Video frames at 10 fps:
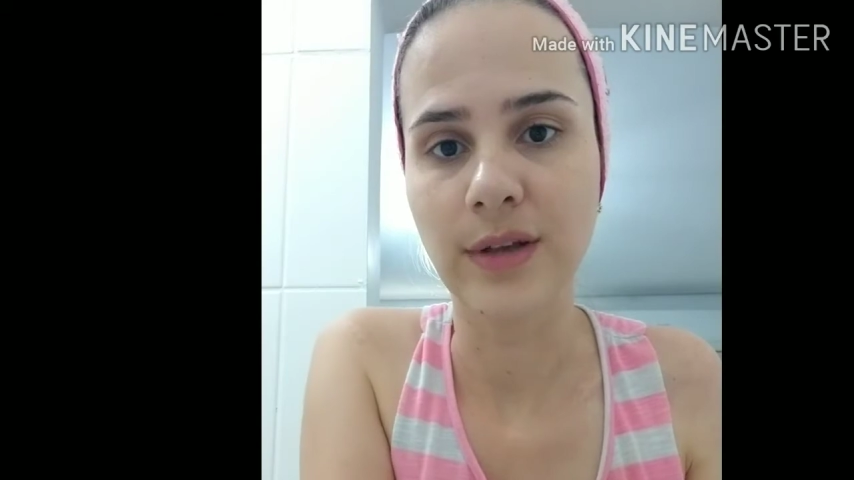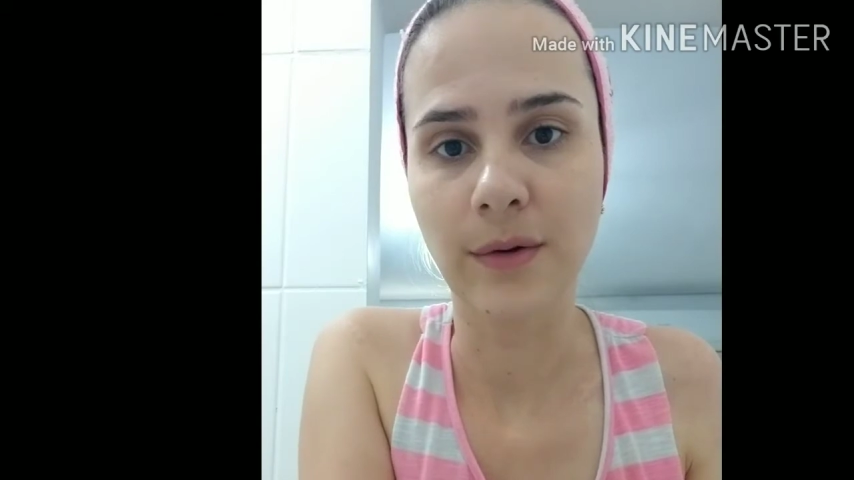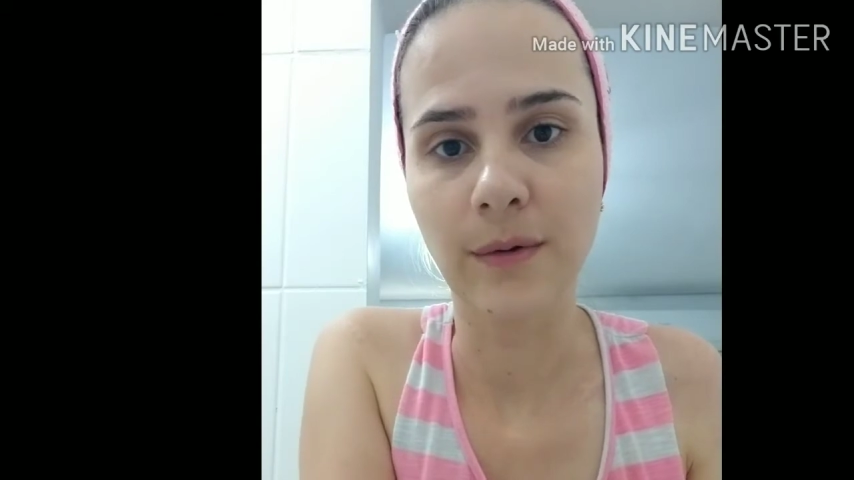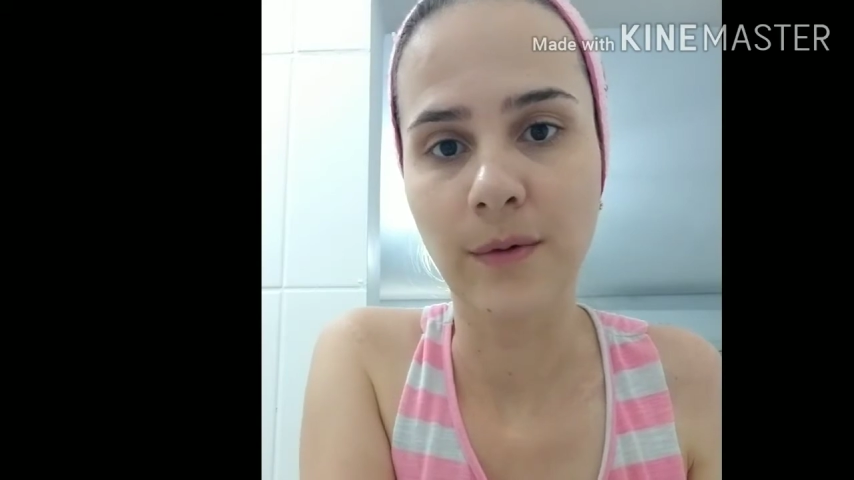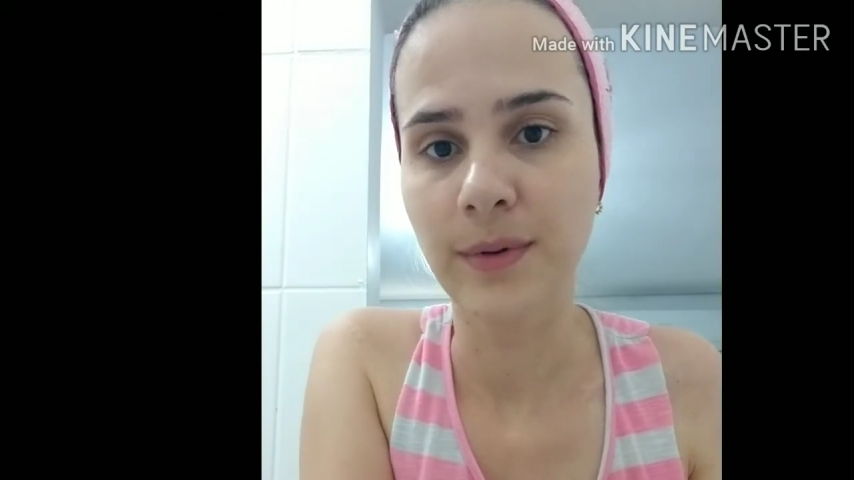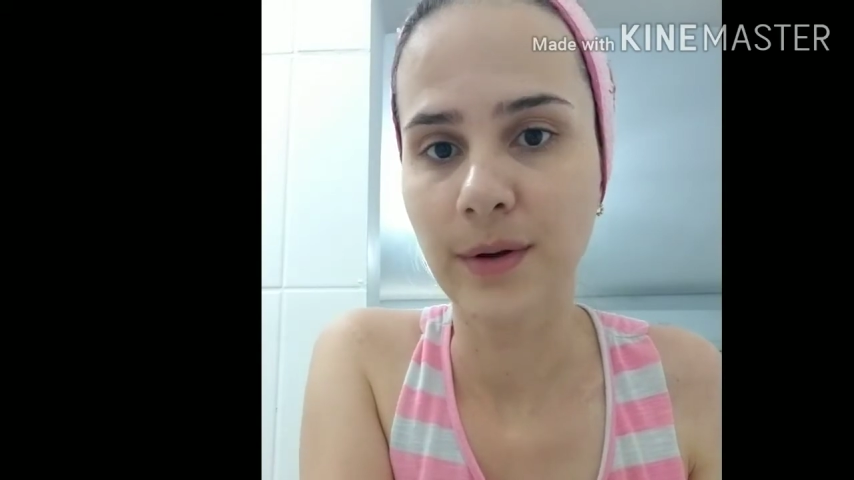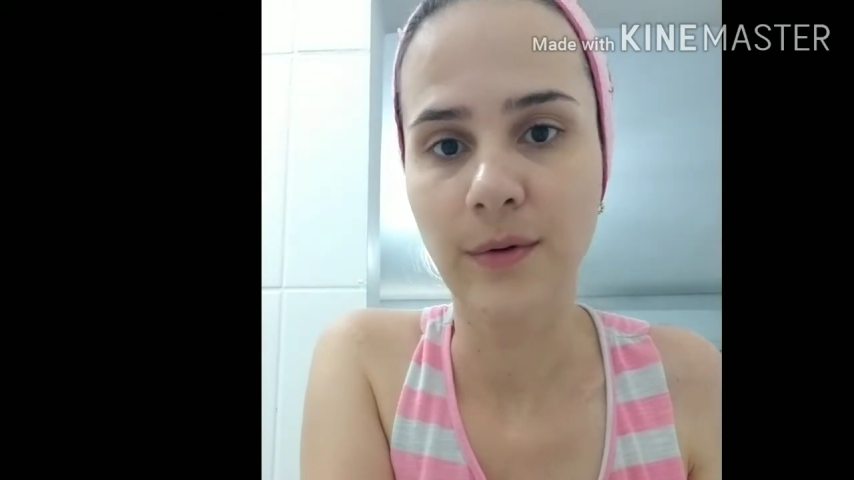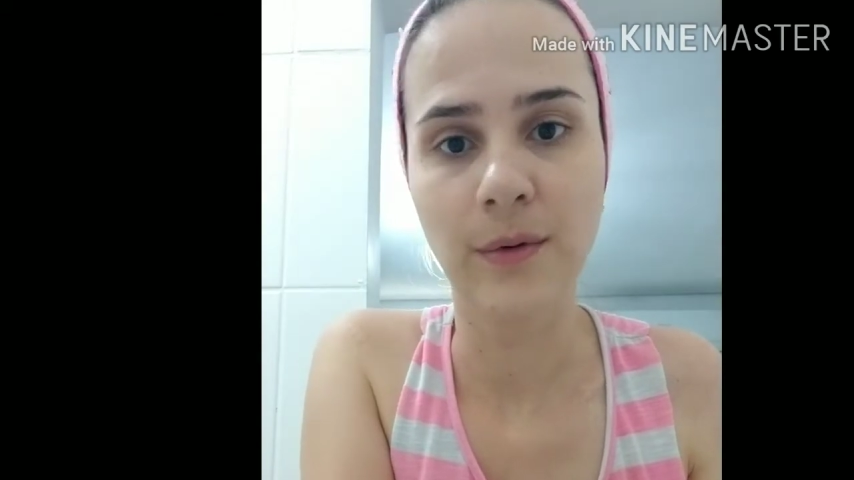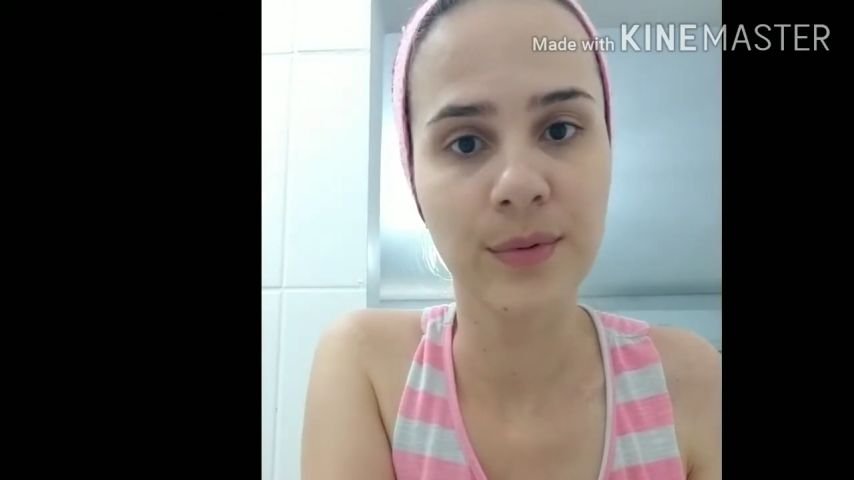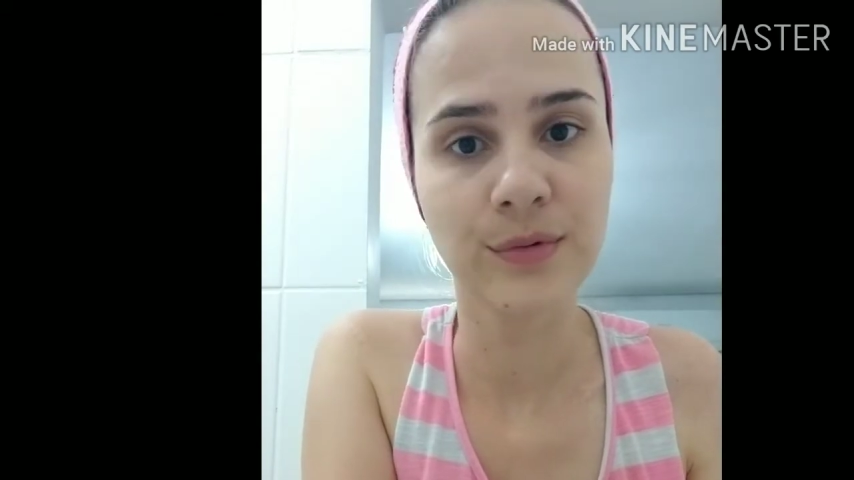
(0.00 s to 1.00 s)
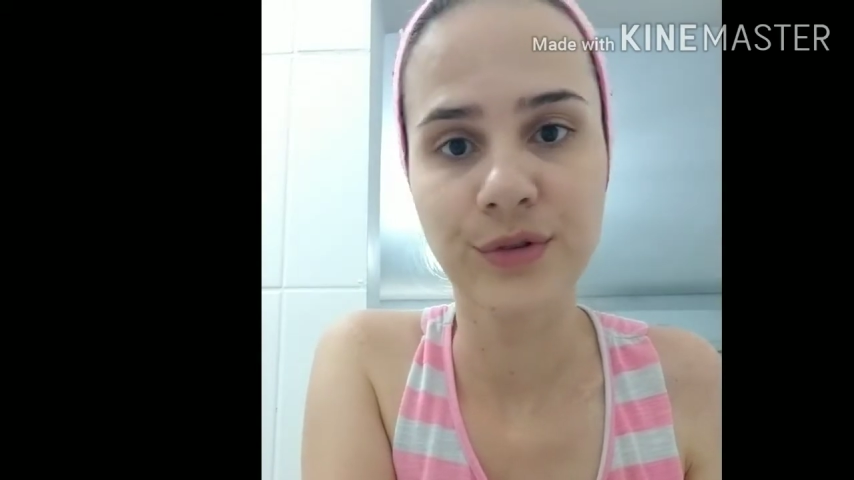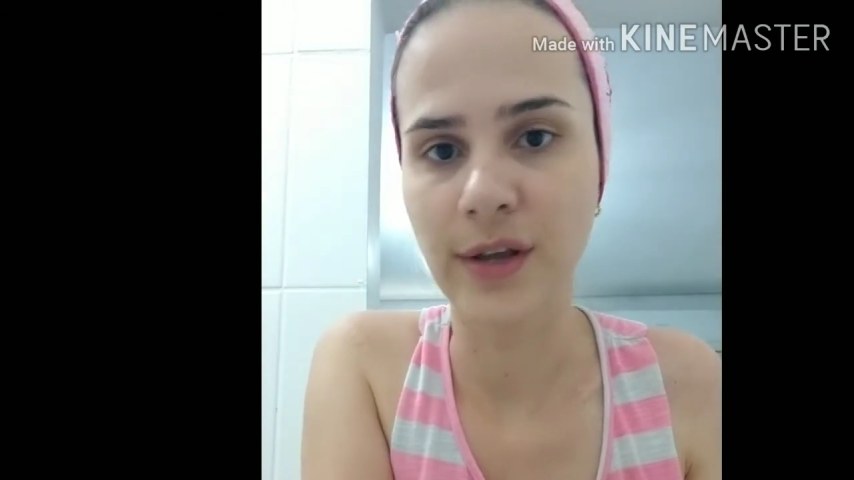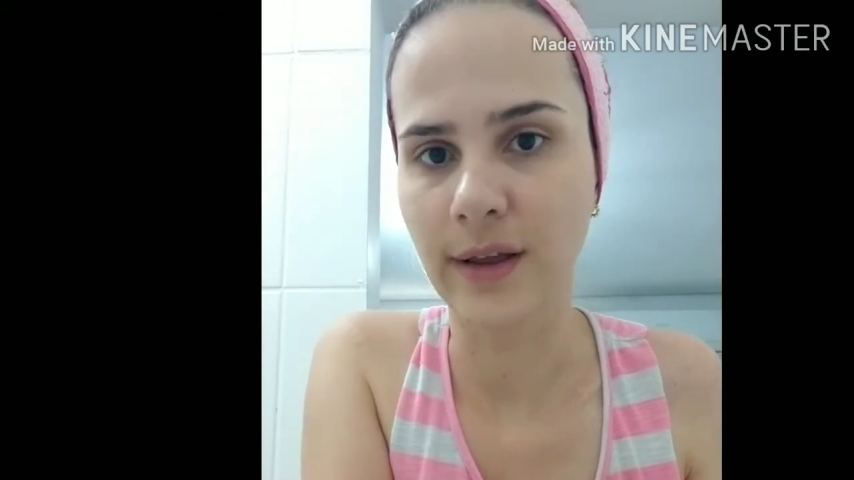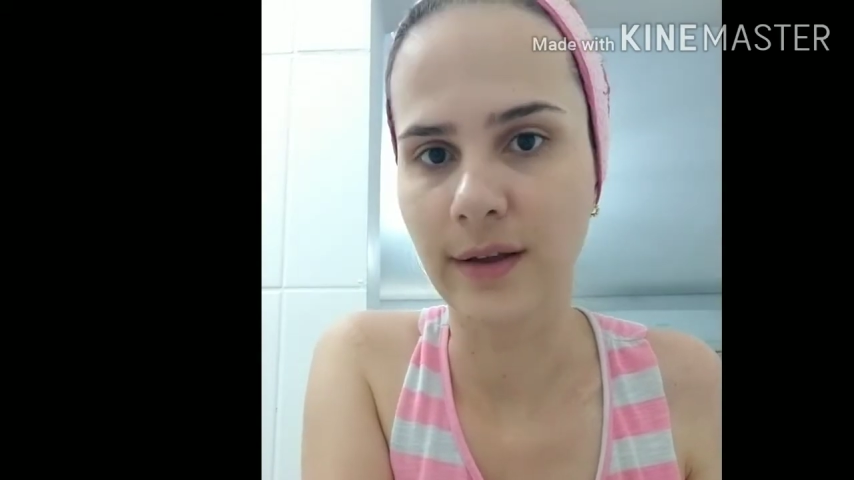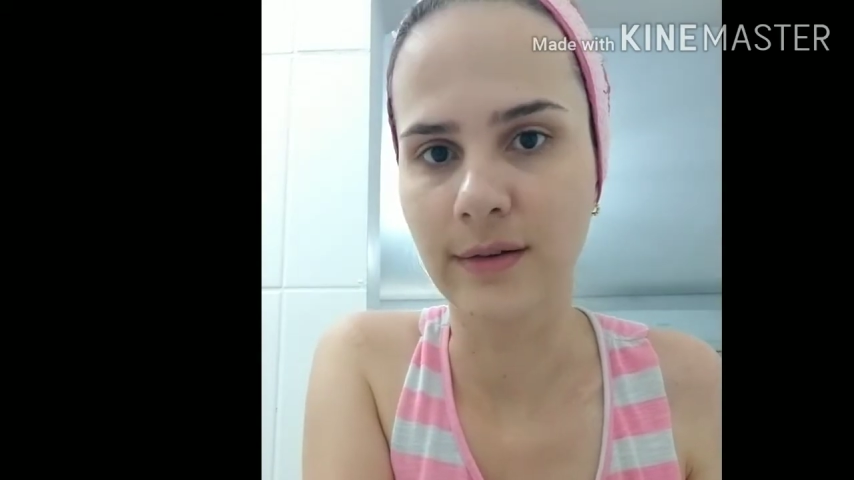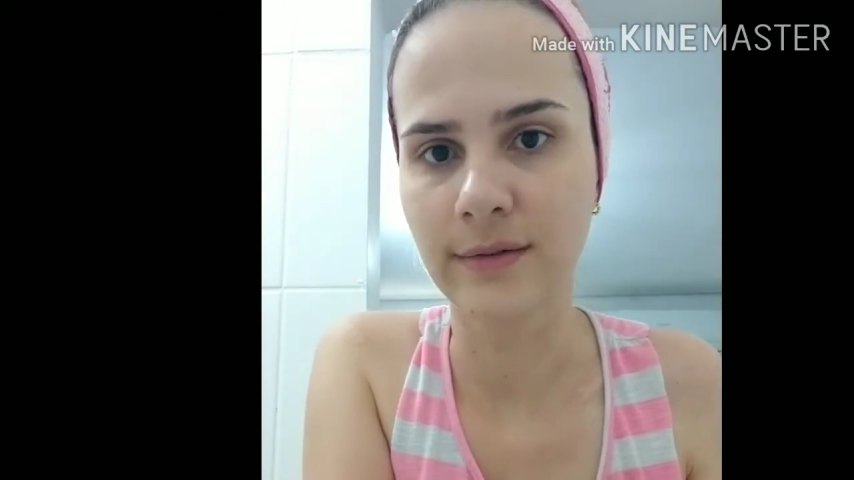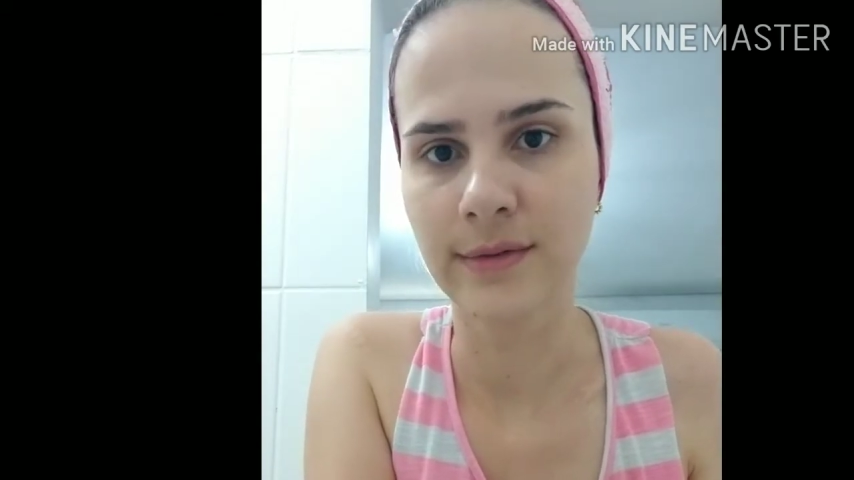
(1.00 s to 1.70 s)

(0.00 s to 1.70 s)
é compra, compra, não chega.